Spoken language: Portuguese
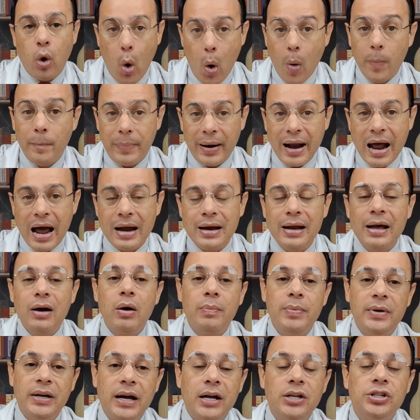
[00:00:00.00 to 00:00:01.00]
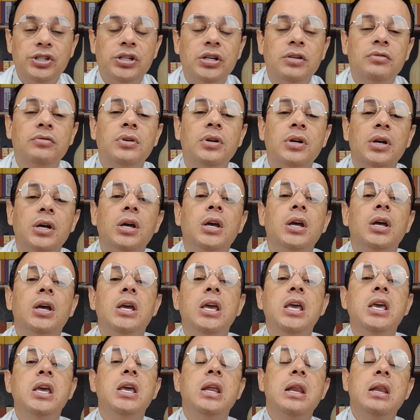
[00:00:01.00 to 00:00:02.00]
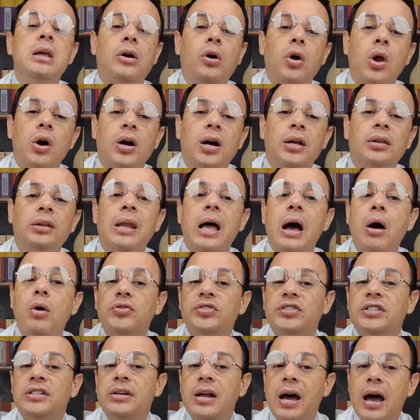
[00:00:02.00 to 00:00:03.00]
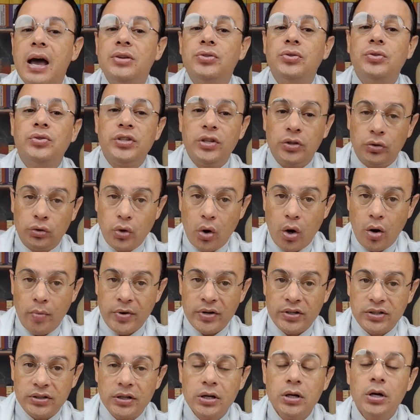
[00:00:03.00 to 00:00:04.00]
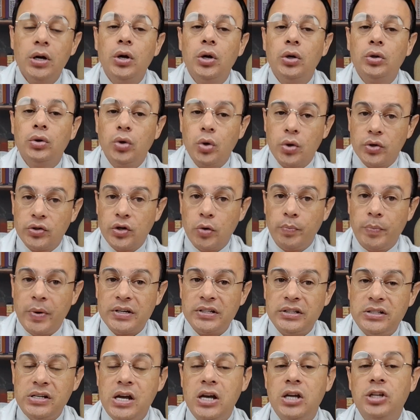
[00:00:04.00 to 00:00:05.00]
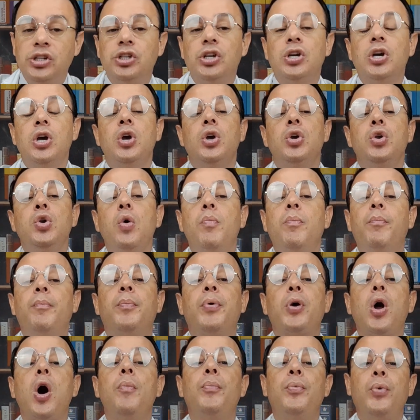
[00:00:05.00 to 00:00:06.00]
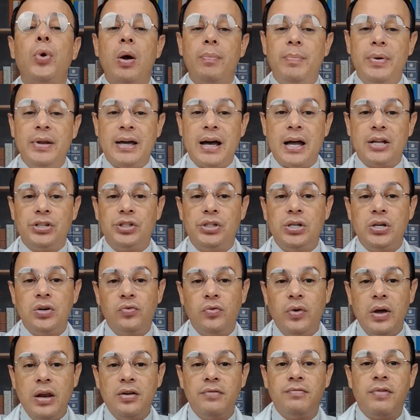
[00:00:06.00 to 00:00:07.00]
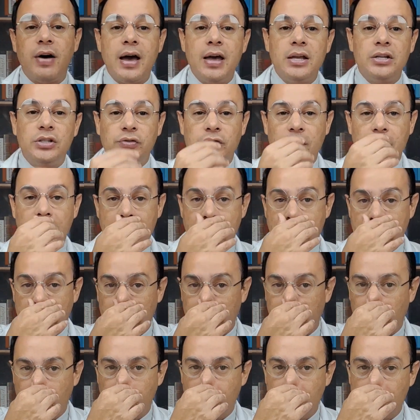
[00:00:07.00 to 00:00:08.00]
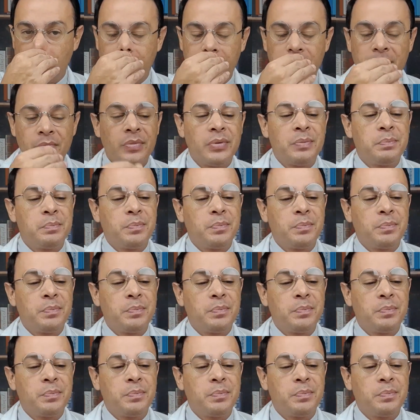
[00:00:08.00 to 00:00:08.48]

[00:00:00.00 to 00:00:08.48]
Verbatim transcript: comprar né, o aplicativo e ir colocando lá os sinais, os sintomas do seu paciente e o próprio aplicativo ele vai te falar, olha,